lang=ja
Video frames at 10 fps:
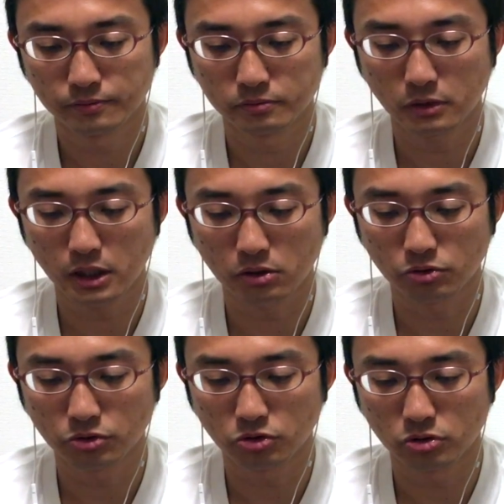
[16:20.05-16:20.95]
うん、まあ
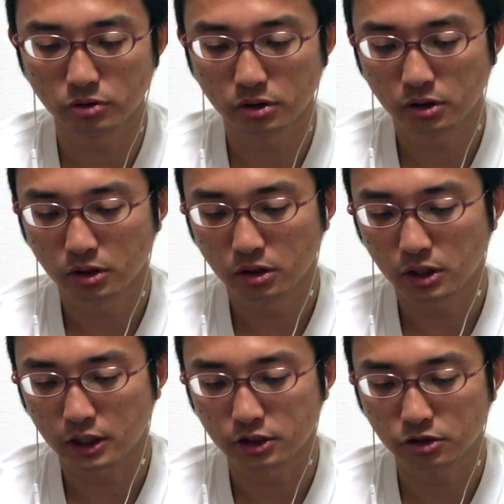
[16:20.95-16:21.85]
こ
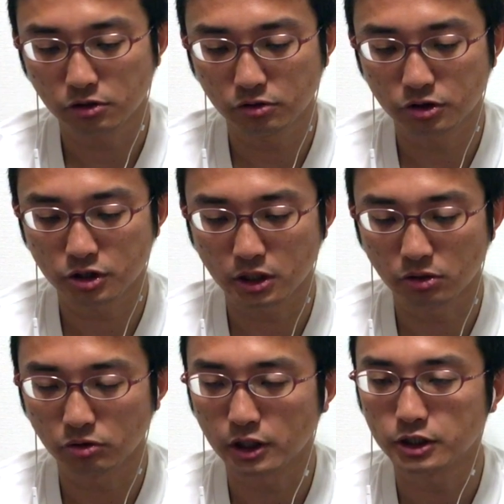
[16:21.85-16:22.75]
の8九飛車
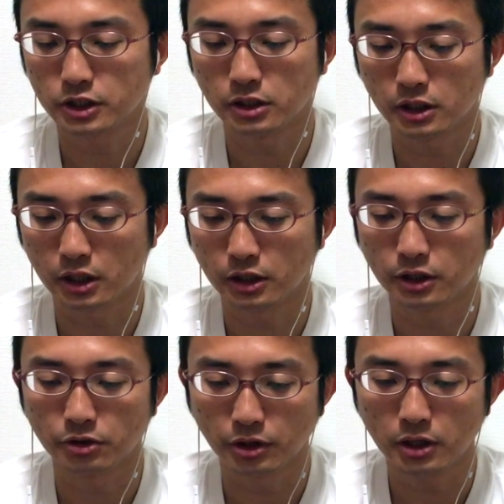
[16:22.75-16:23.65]
6八金7七
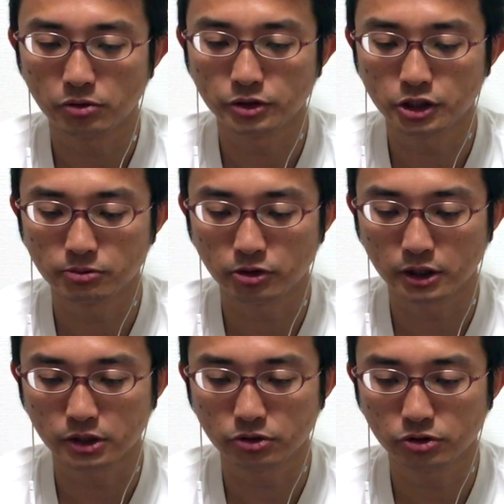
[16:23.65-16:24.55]
桂のねおなじみの
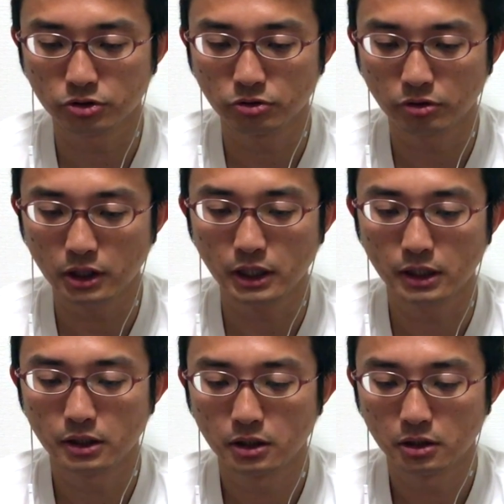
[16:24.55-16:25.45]
形を作るの
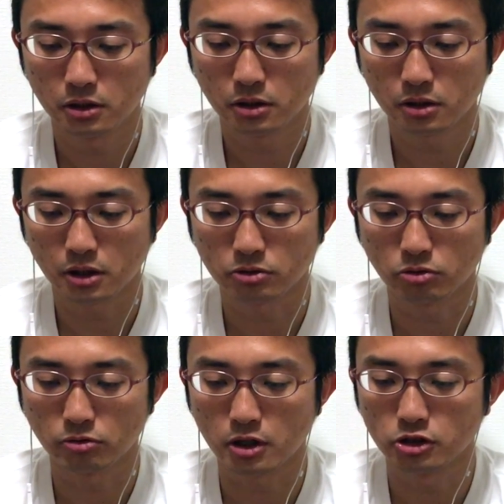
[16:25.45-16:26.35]
が格
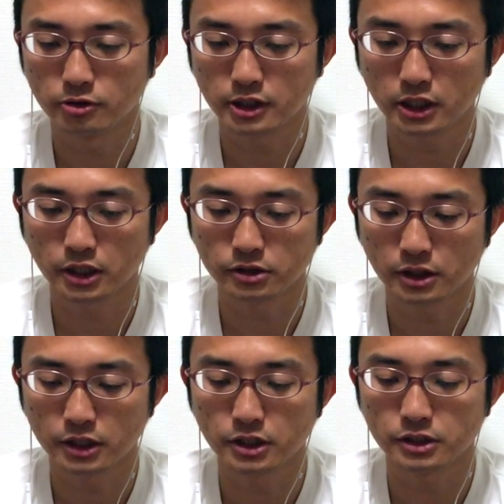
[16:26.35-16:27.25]
好か振り飛車で
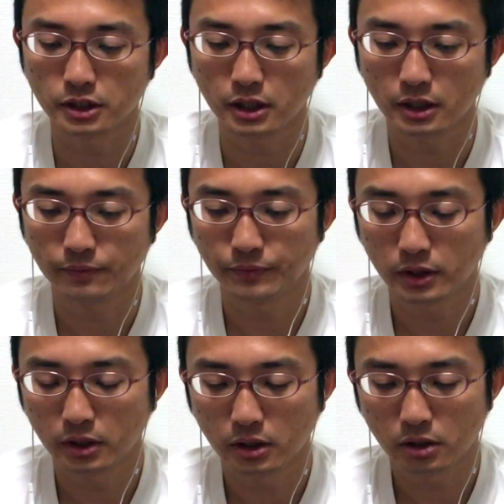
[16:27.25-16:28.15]
大事ですね
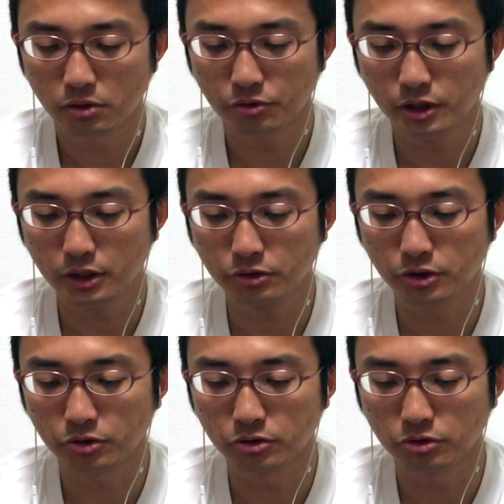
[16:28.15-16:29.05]
これで後
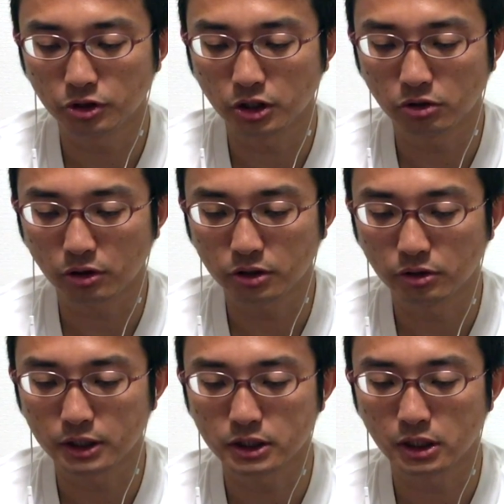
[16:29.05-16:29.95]
で4六銀とか
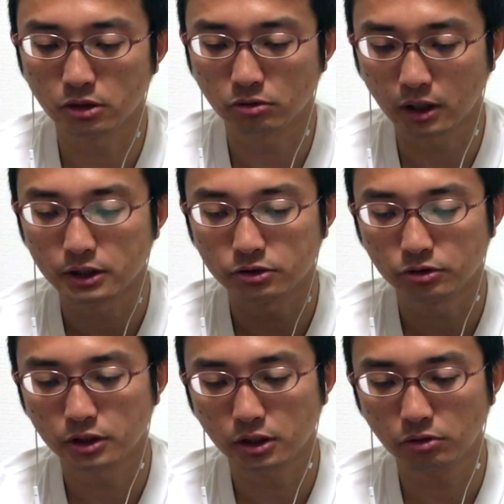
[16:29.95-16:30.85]
4八銀とか
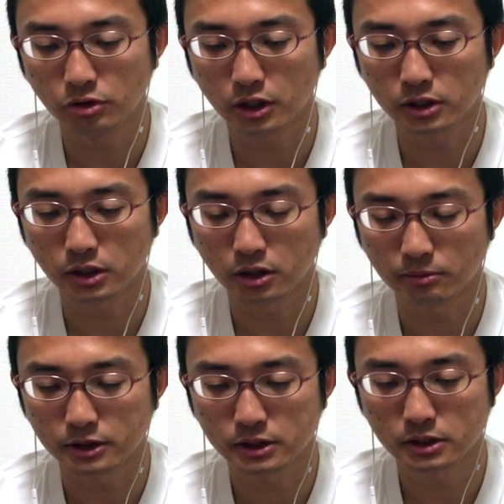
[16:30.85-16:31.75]
そういった手を狙ってい
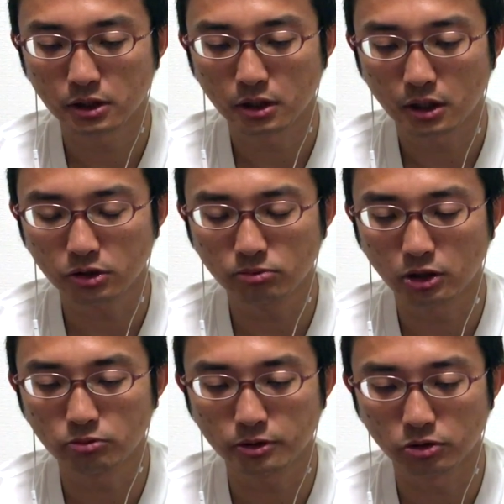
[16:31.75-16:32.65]
きますあと、
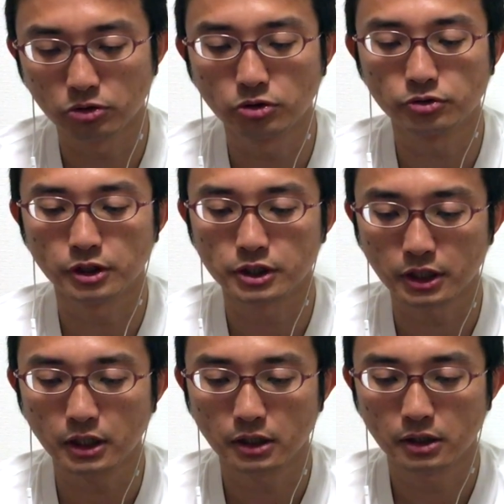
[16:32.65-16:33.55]
まあ、香6六歩で
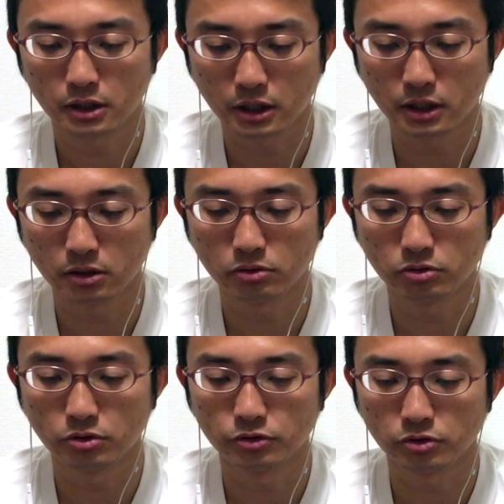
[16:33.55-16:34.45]
すね。はい、
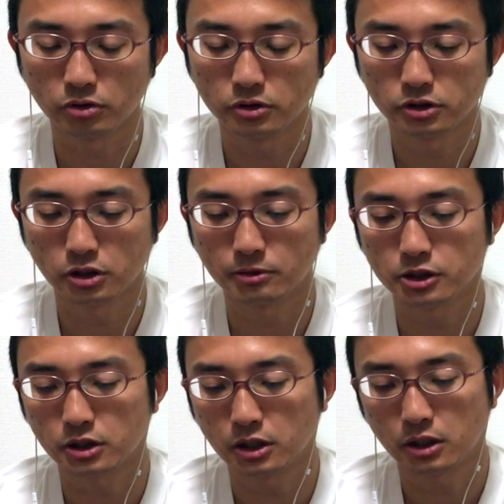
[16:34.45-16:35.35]
6六歩とつき
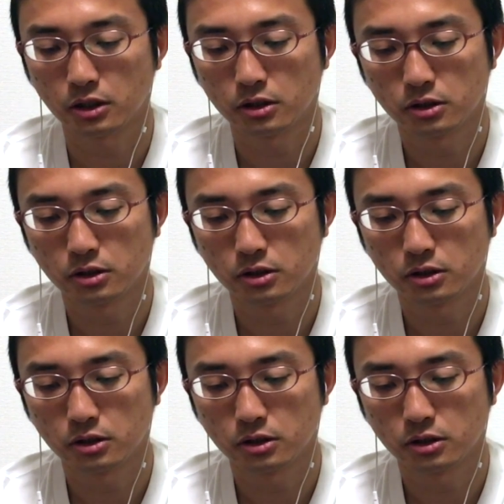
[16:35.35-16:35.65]
ましたね。